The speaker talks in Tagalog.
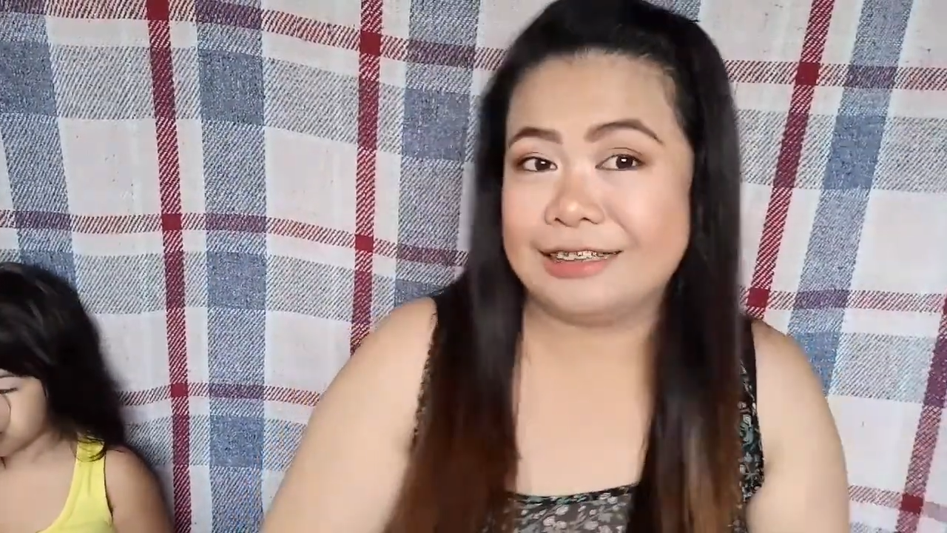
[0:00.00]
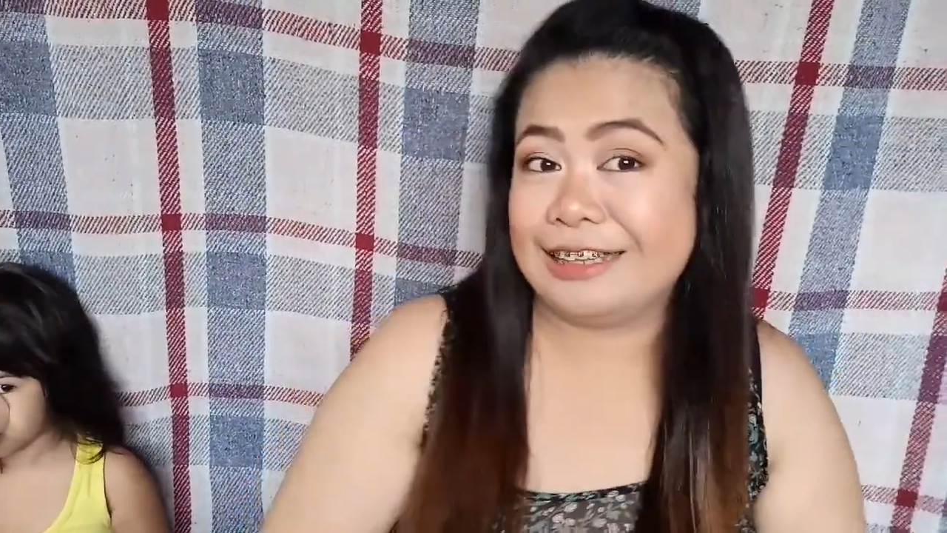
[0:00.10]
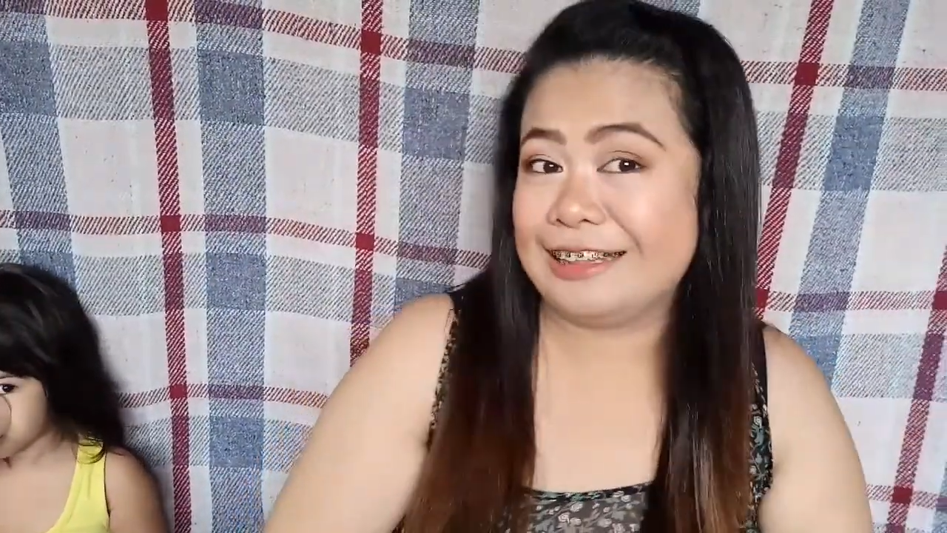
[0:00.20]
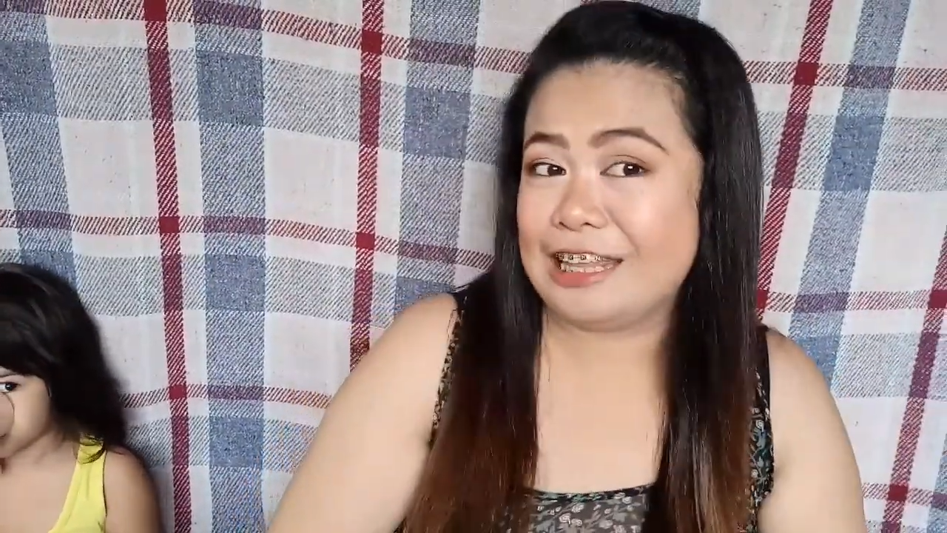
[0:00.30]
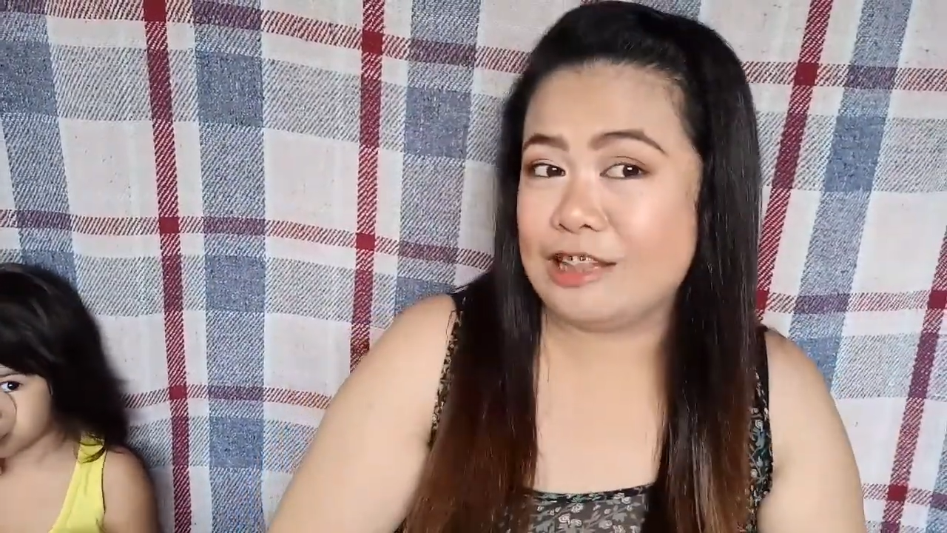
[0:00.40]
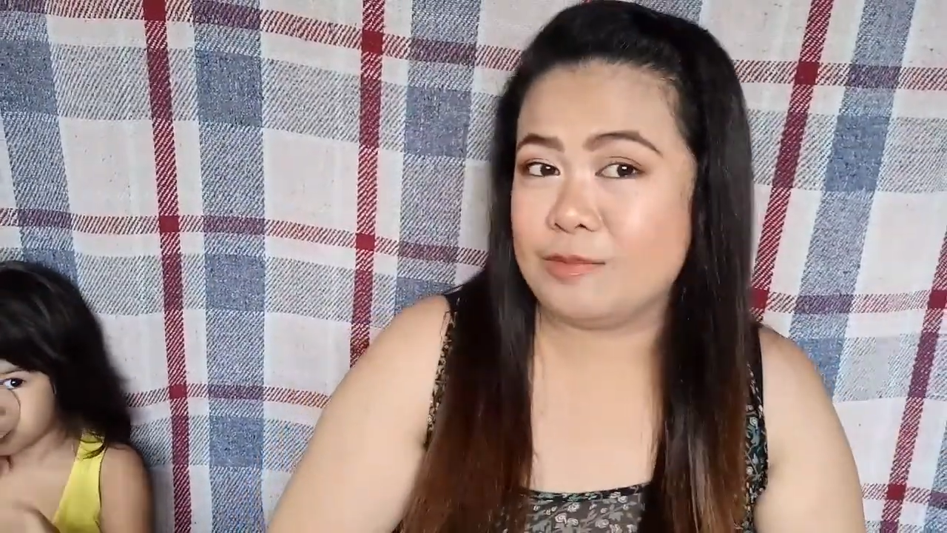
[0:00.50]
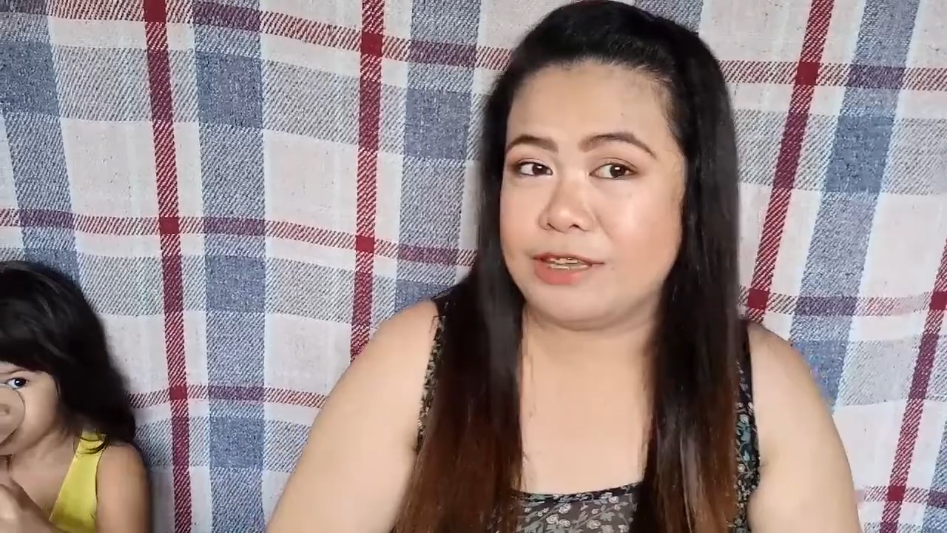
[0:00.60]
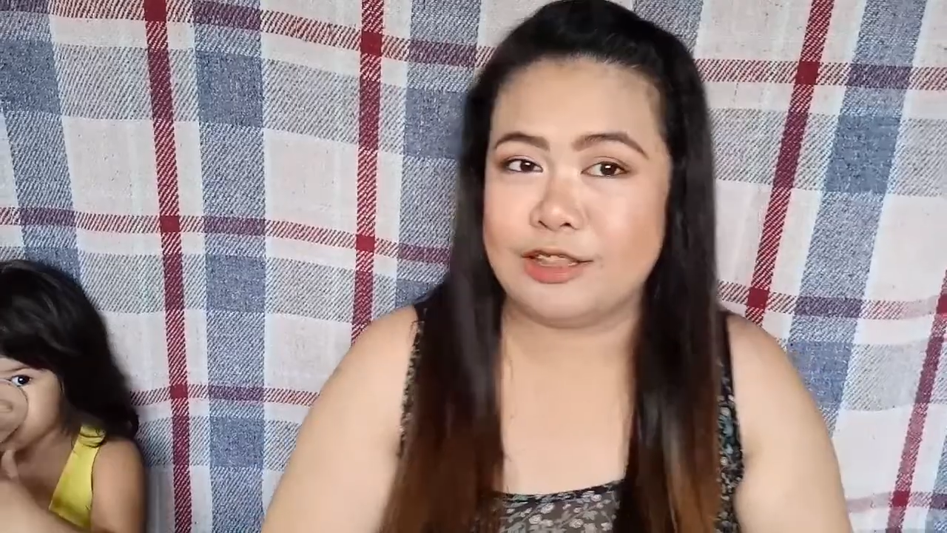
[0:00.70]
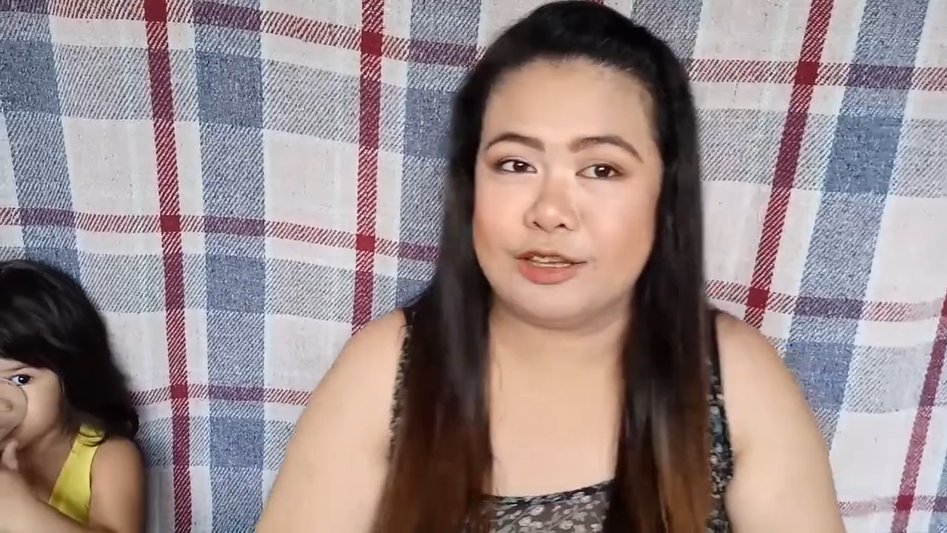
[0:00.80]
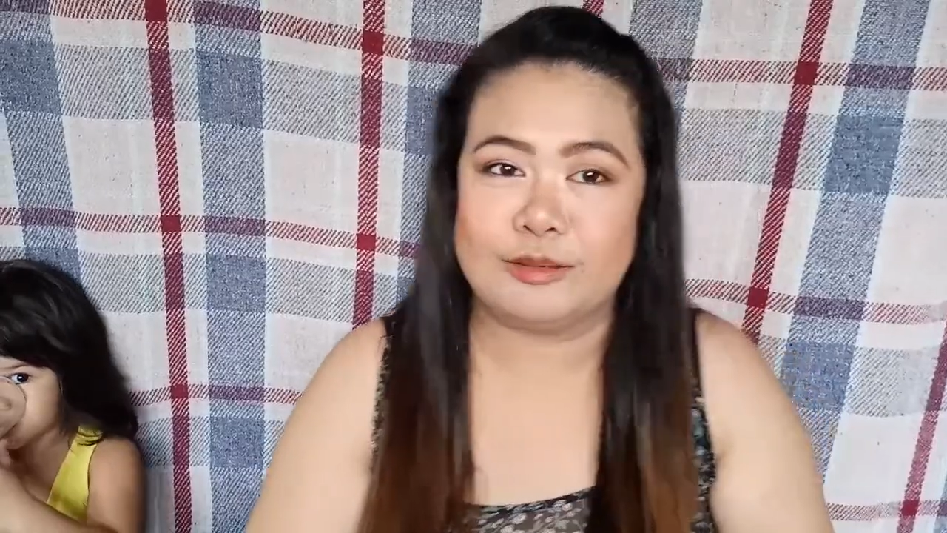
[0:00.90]
Tintin
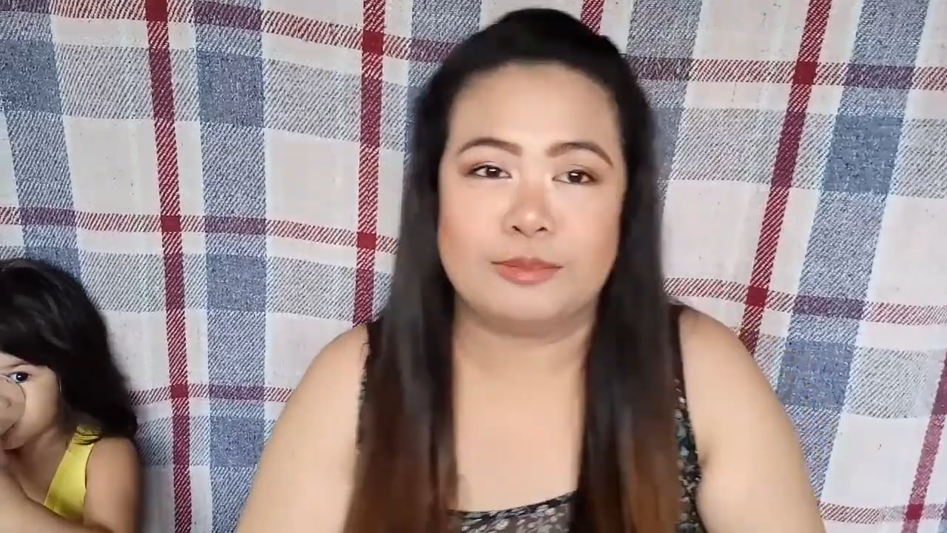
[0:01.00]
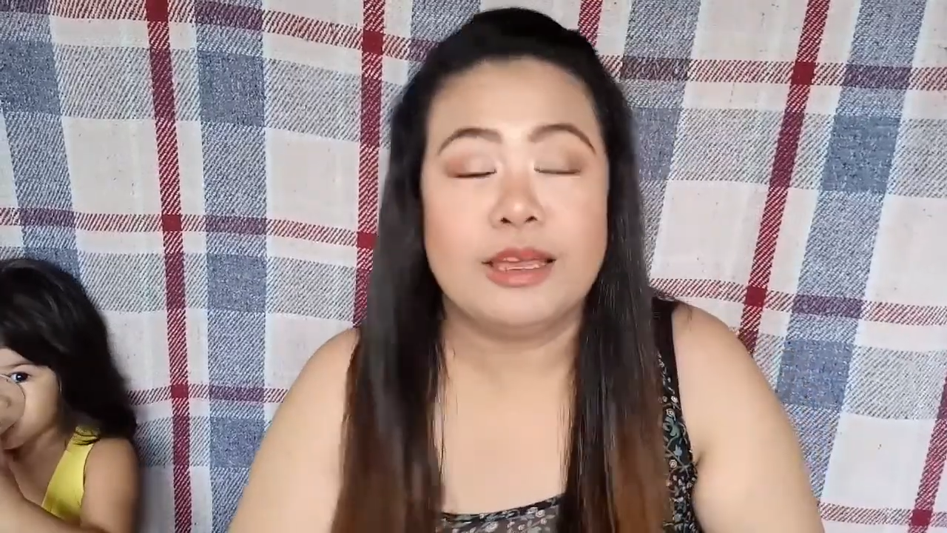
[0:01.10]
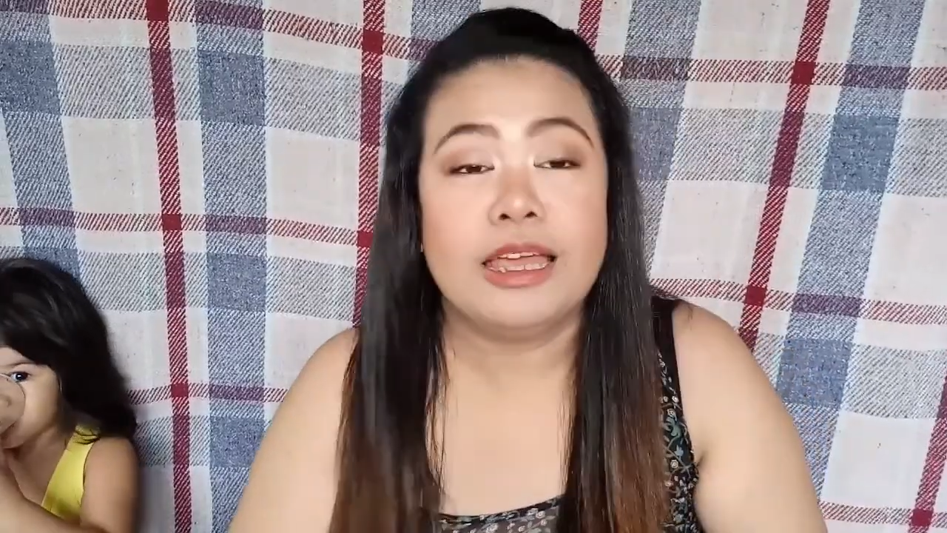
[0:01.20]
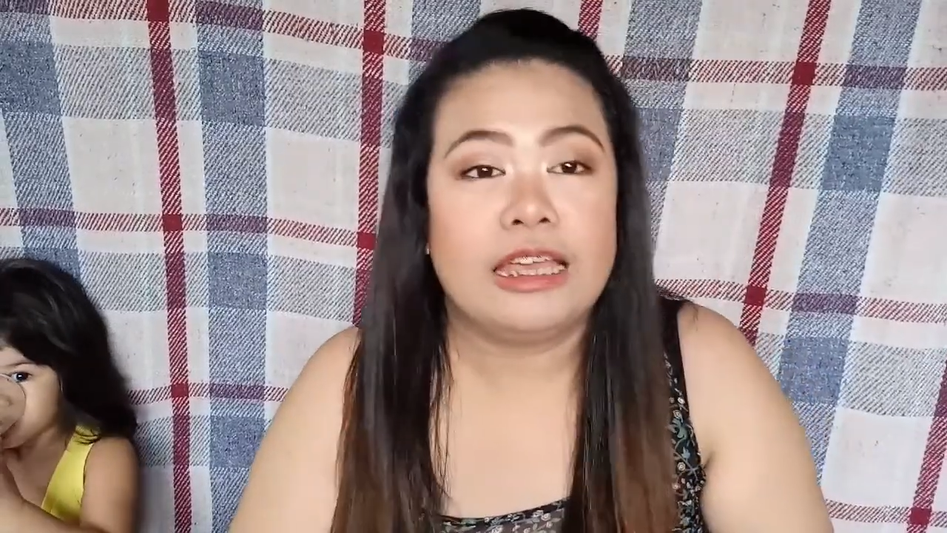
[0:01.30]
umiinom.